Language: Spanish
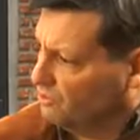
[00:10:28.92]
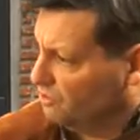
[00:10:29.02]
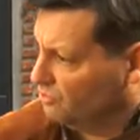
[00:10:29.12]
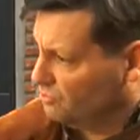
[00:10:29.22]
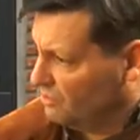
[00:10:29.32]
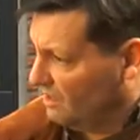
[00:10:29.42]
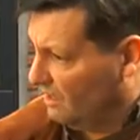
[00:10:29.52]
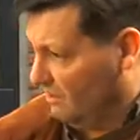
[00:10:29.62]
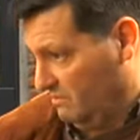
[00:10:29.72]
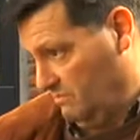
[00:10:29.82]

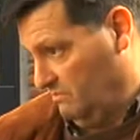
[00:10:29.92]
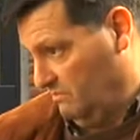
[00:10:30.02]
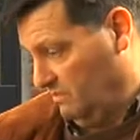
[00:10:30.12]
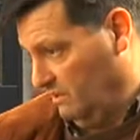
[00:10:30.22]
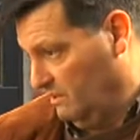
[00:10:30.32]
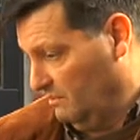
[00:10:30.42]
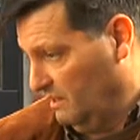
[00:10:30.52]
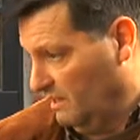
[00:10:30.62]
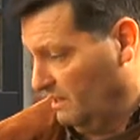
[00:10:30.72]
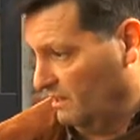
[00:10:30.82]
institucional, el
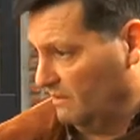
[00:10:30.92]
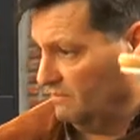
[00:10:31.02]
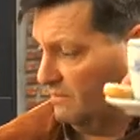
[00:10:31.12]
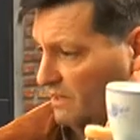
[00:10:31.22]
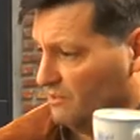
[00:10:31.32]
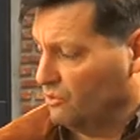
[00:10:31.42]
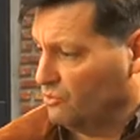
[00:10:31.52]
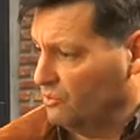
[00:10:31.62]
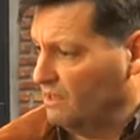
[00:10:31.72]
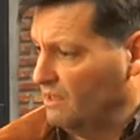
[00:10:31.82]
tema de las
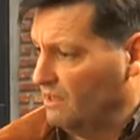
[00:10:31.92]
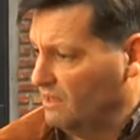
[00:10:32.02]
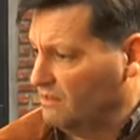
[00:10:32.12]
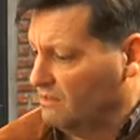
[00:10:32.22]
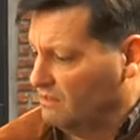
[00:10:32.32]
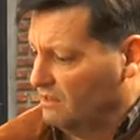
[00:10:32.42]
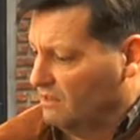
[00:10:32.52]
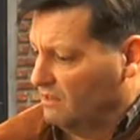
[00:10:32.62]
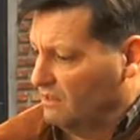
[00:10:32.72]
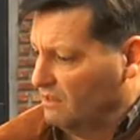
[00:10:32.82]
Naciones Unidas,
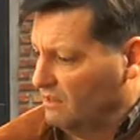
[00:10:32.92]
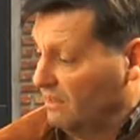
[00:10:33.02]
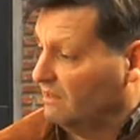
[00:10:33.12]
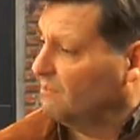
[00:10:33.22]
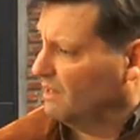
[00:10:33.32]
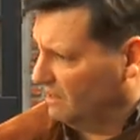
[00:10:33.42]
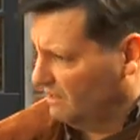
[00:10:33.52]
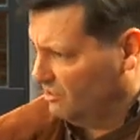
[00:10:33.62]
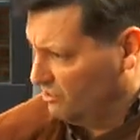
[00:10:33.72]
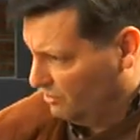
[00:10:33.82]
eh, el tema de las
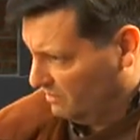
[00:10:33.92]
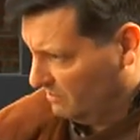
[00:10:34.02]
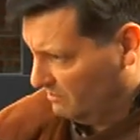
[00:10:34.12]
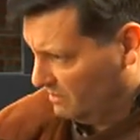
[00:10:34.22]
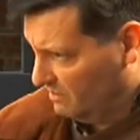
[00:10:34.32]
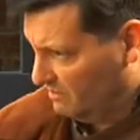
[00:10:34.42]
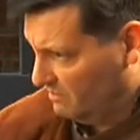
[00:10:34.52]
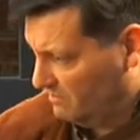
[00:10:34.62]
religiones también.